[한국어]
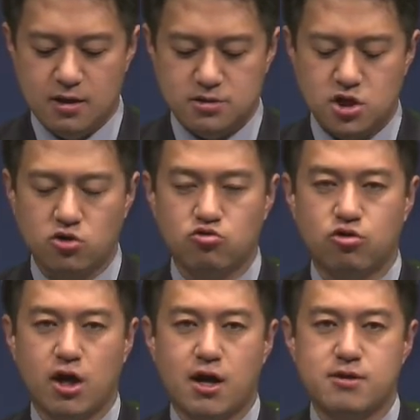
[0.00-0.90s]

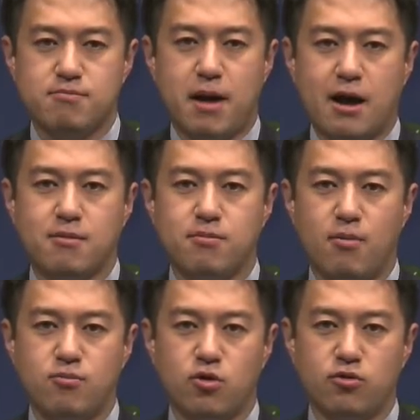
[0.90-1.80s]
천국에 가는
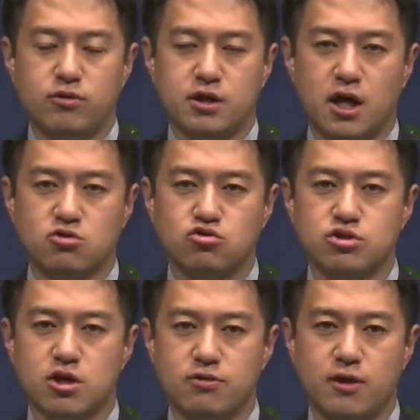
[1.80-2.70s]
방법론, 예수
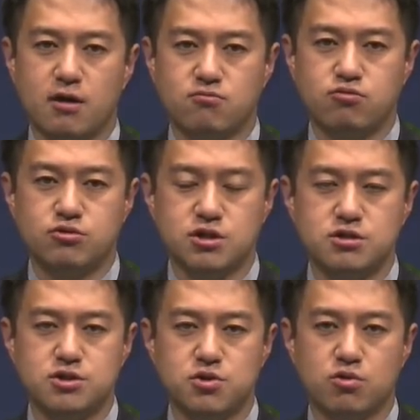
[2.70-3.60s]
천당,
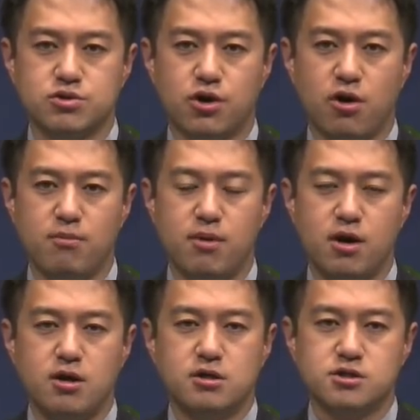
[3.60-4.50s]
불신 지옥처럼
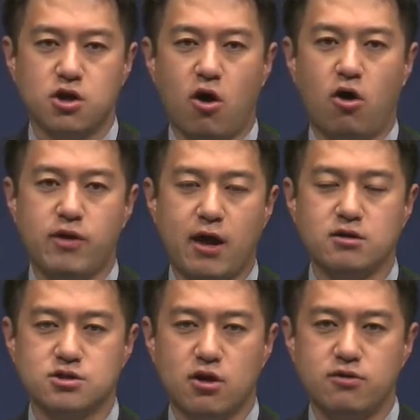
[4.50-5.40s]

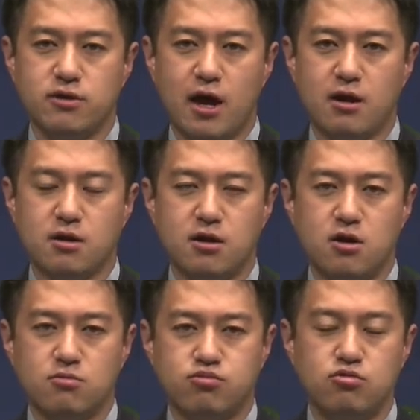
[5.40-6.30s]
선행
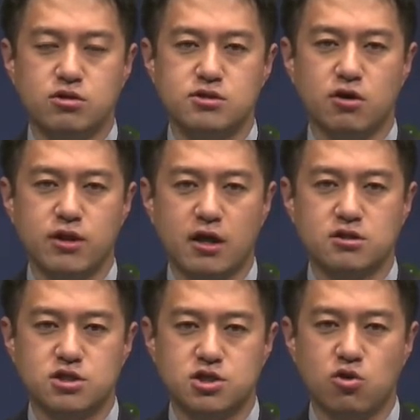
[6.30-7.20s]
천당,
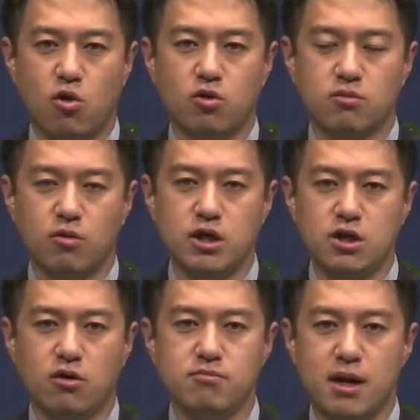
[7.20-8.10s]
불선행 지옥이
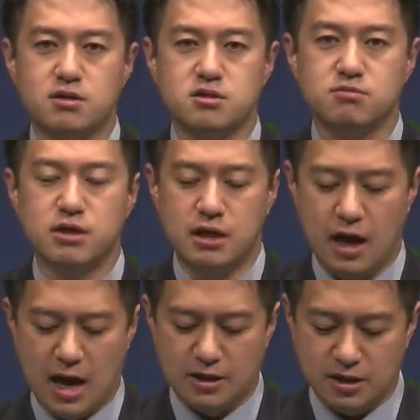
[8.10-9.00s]

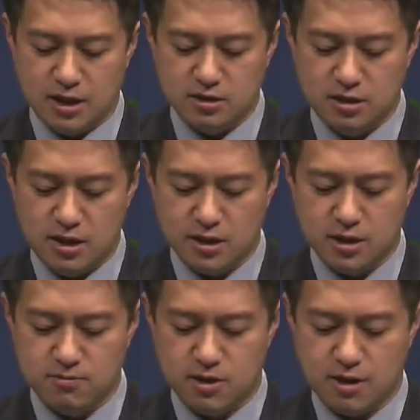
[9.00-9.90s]
아니라는
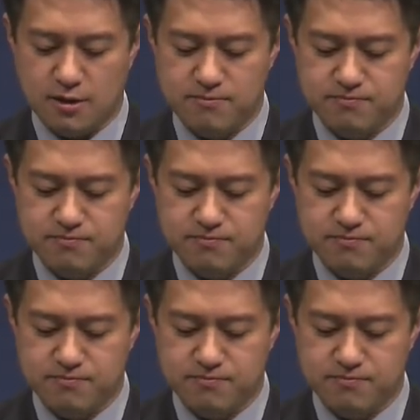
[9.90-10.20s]
이야기입니다.